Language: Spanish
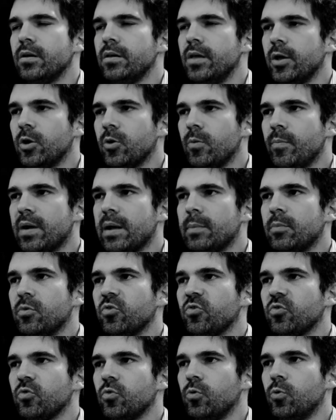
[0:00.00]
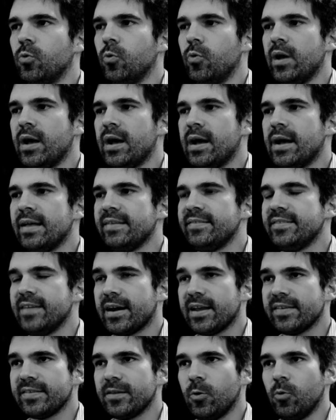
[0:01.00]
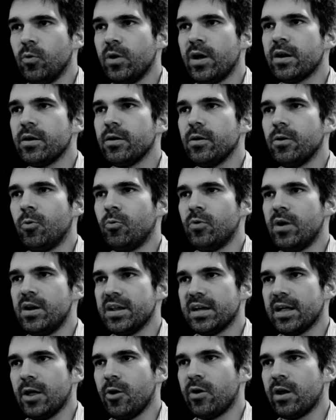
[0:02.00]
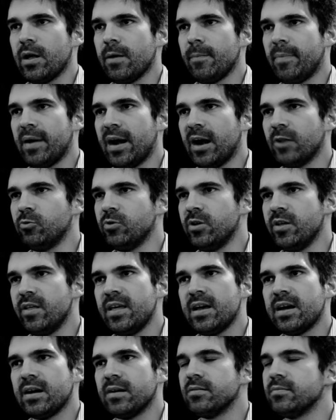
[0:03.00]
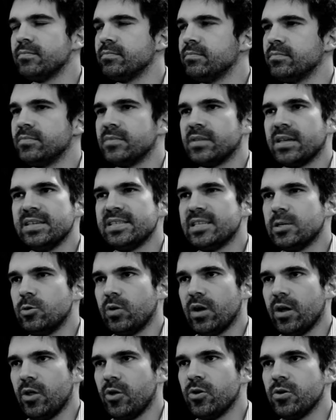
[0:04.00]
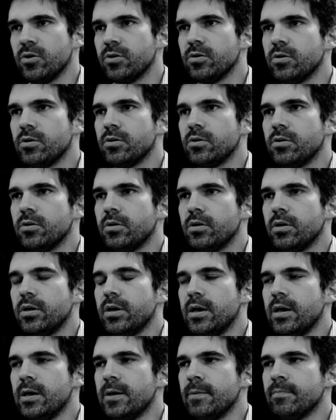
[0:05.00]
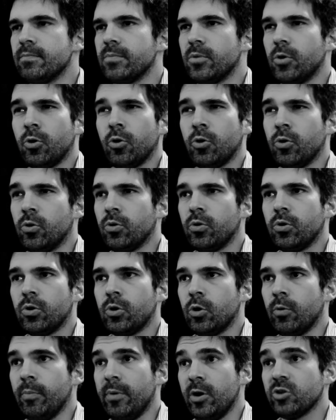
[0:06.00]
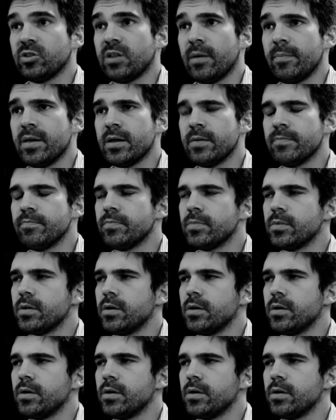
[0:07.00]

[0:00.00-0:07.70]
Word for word: Y ahí compramos una sierra circular, una lijadora. Para darte una idea, 15 lucas de hoy. Em, o, menos también.